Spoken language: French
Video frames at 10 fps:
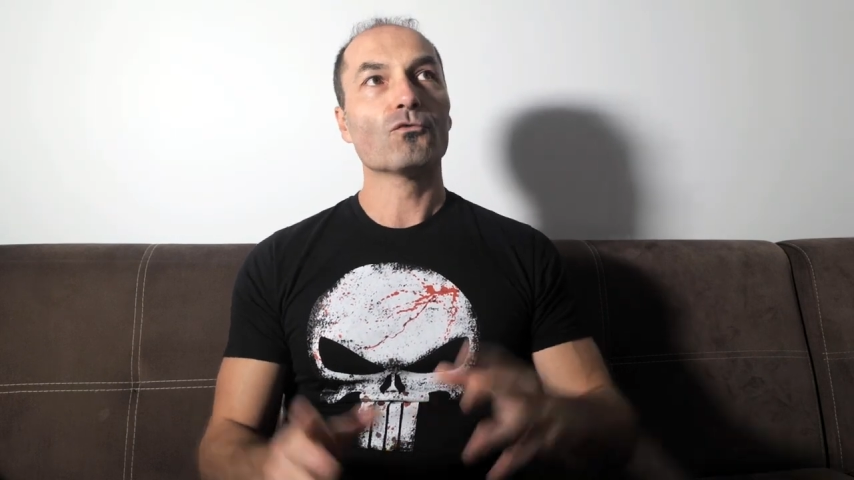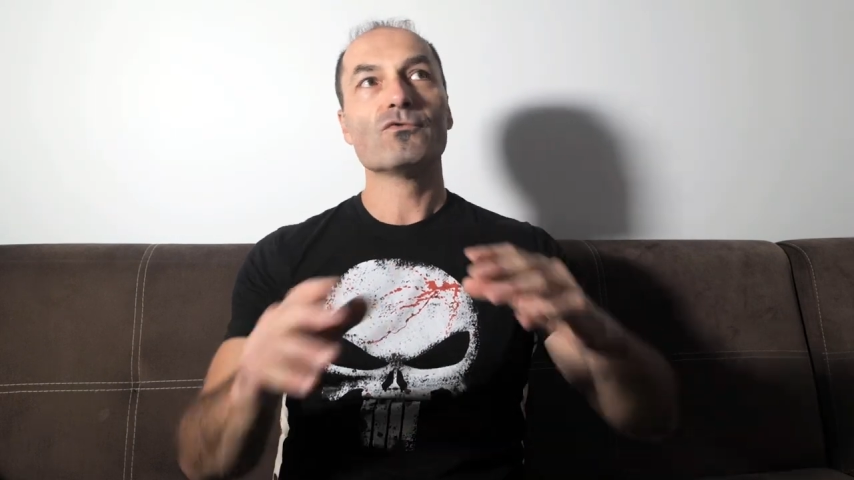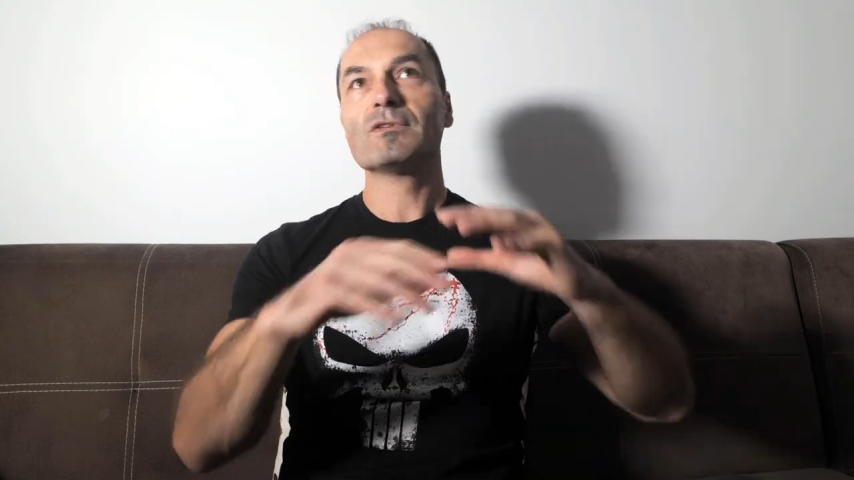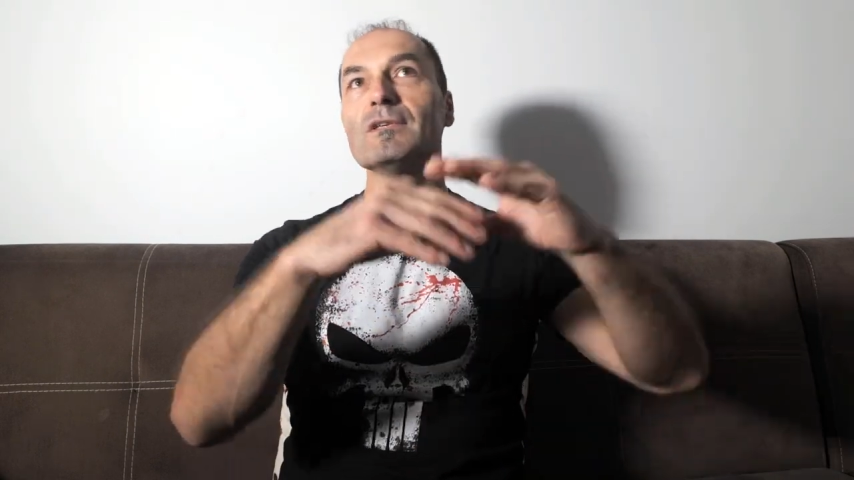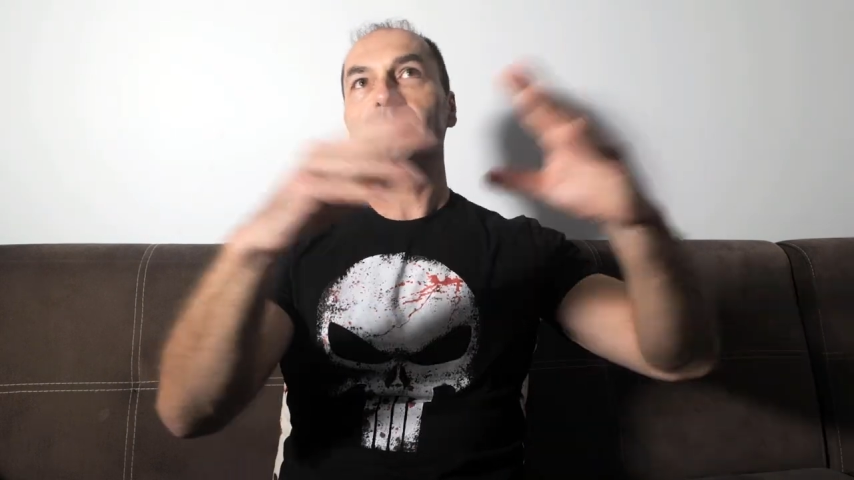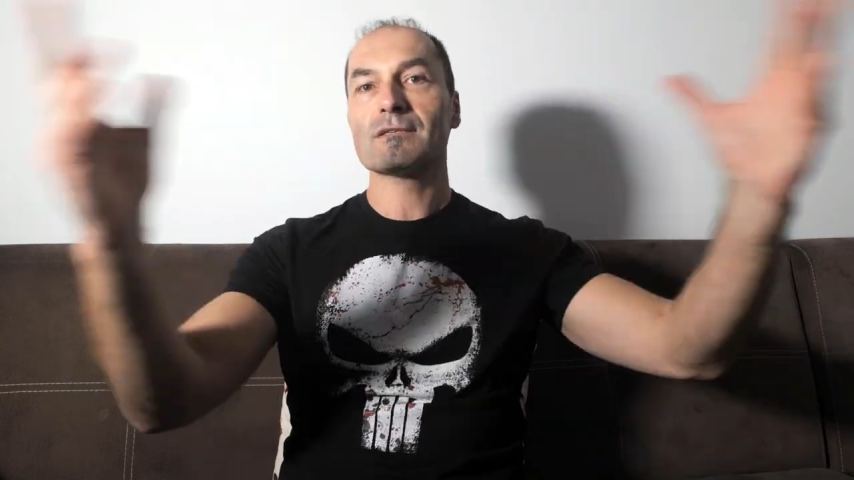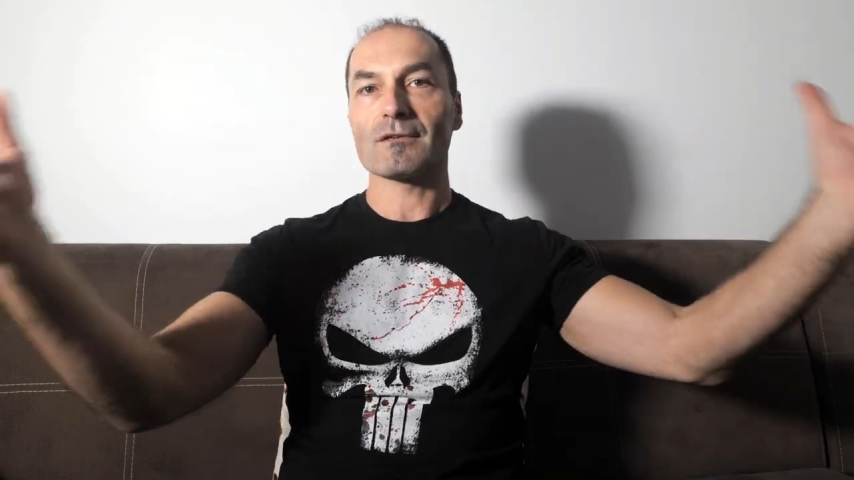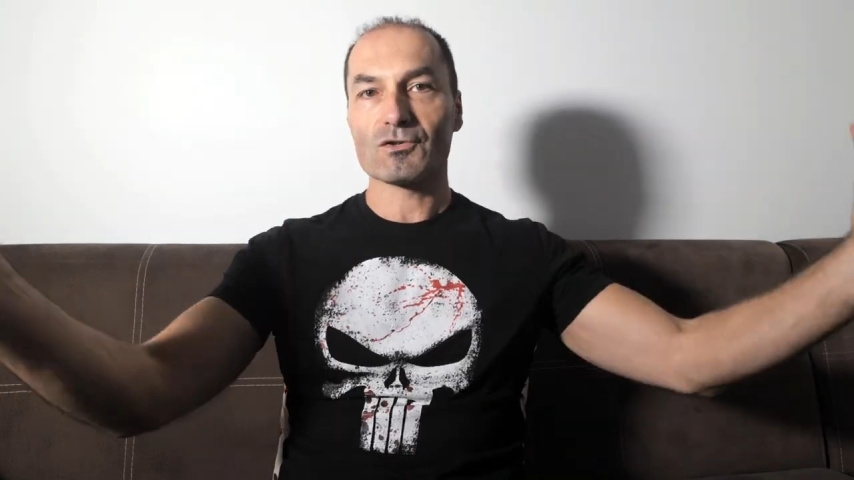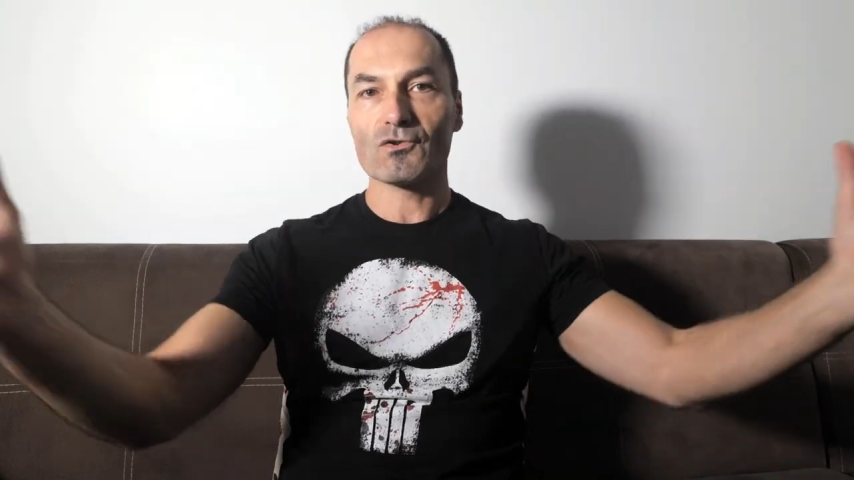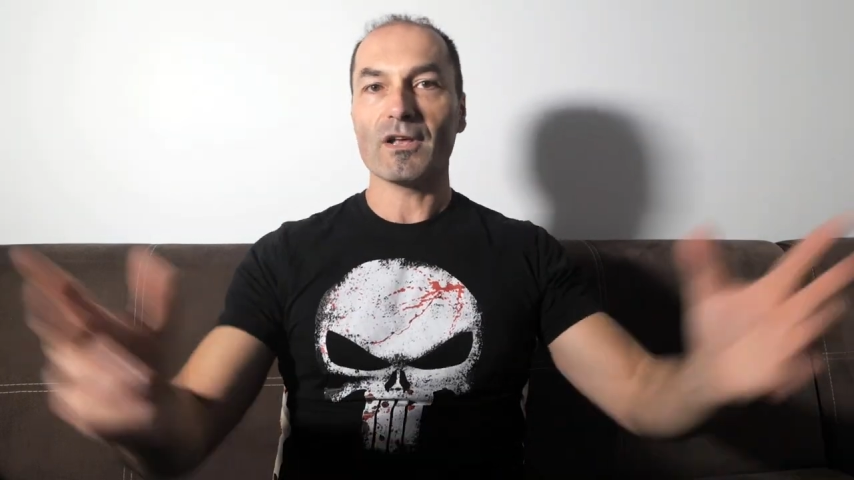on
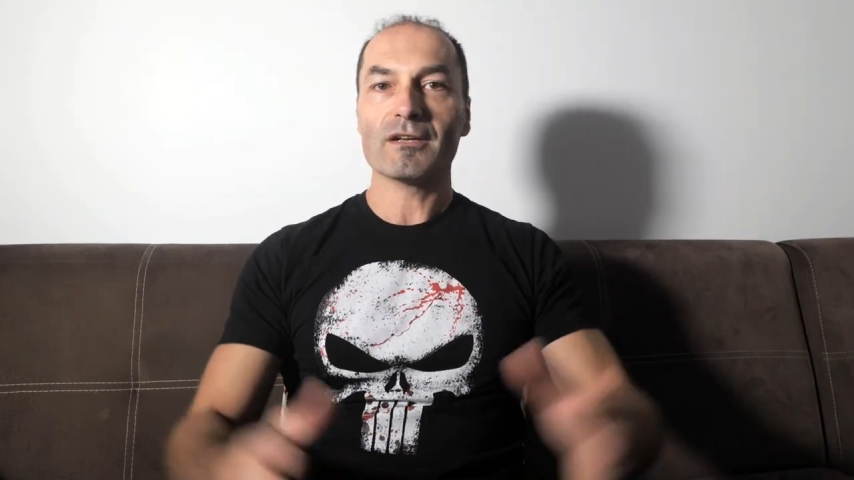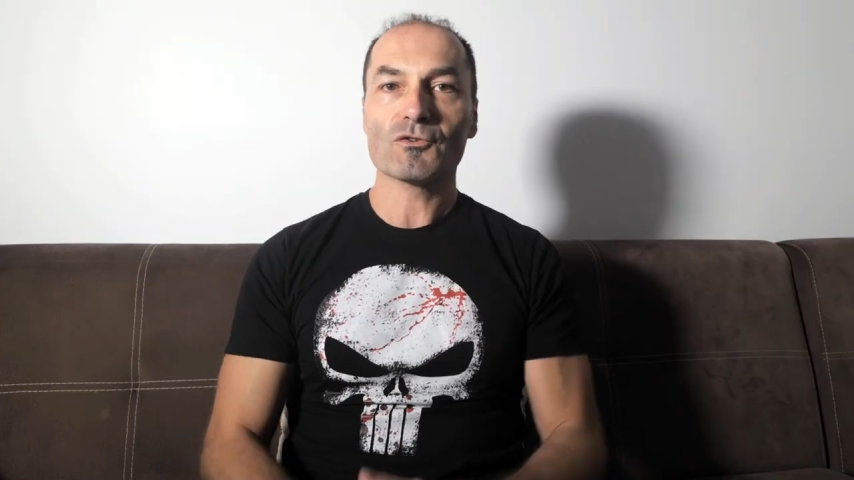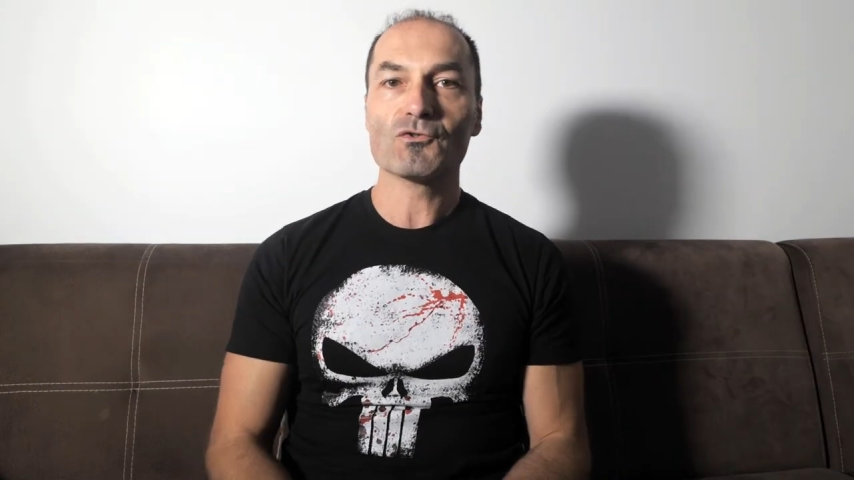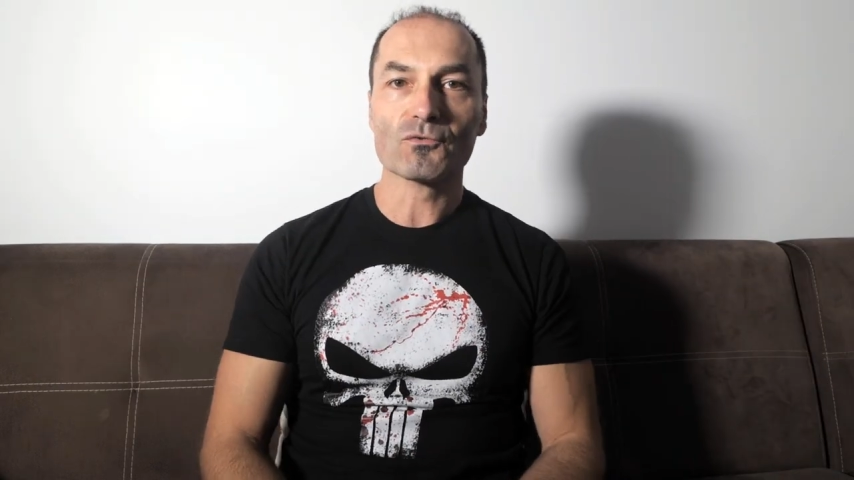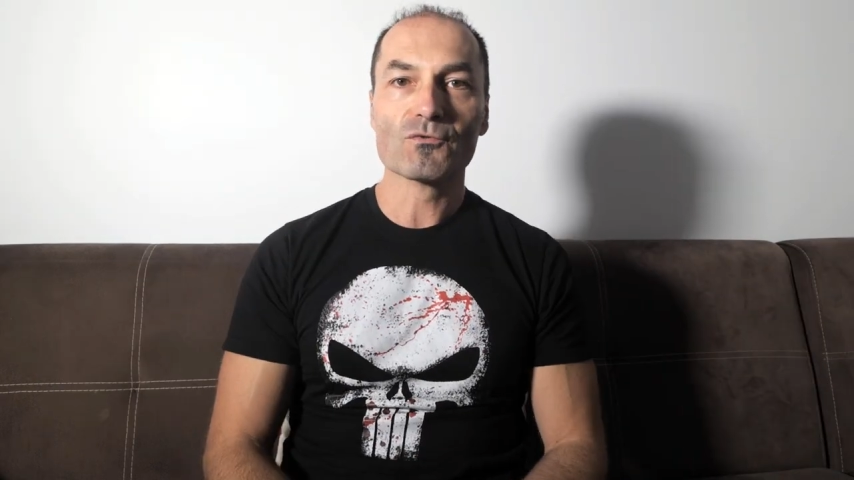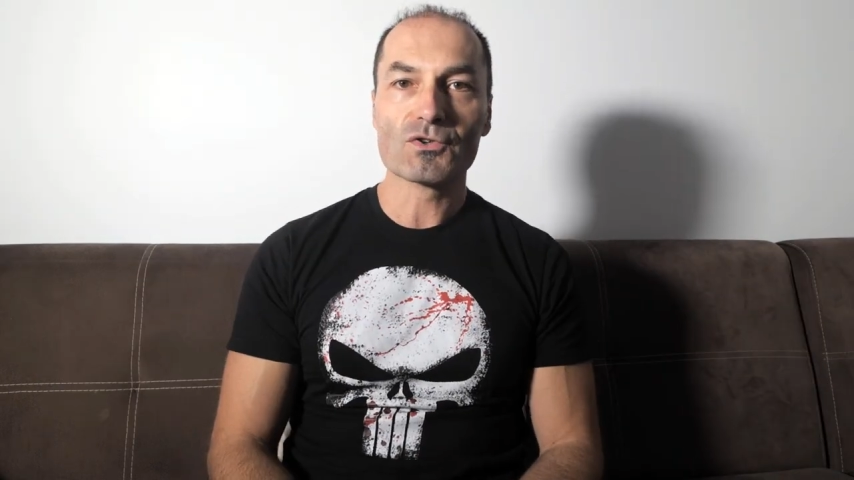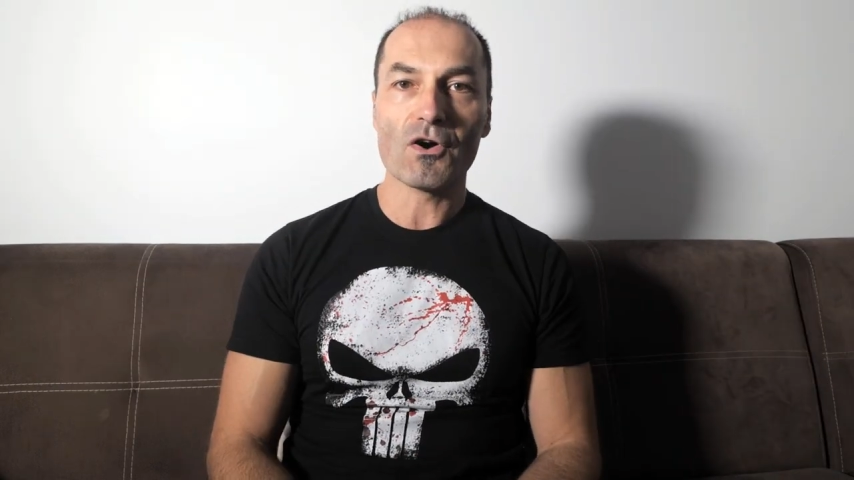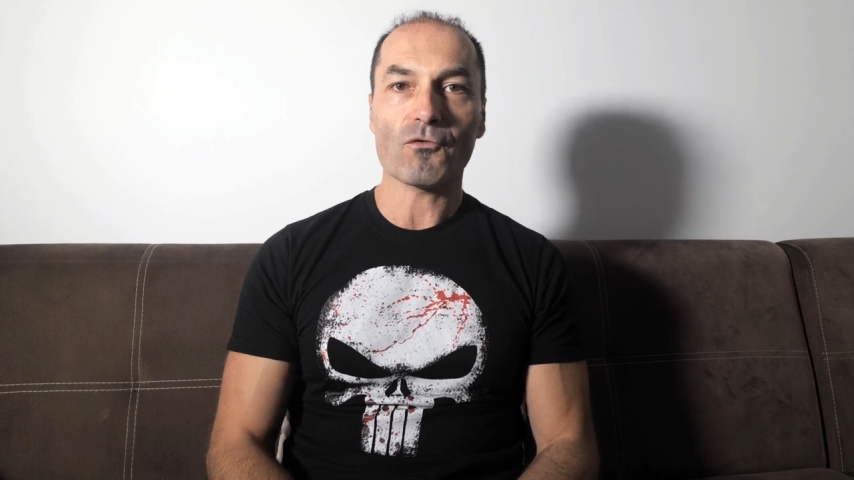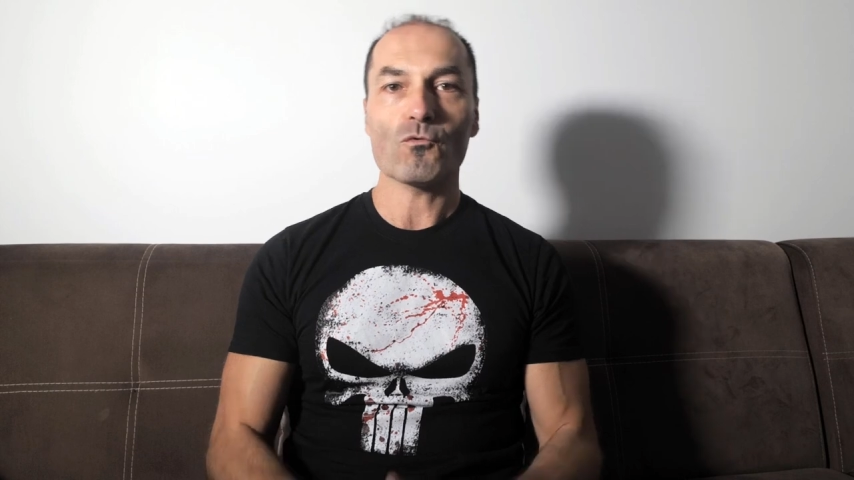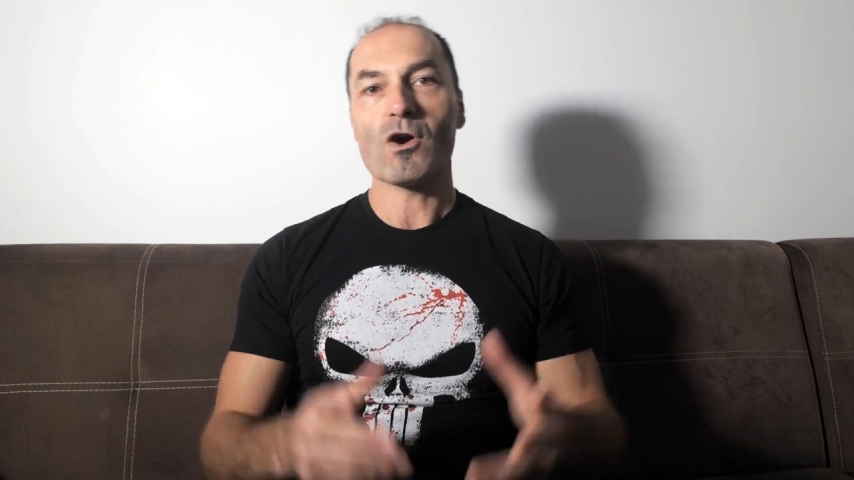utilise ce que la nature nous offre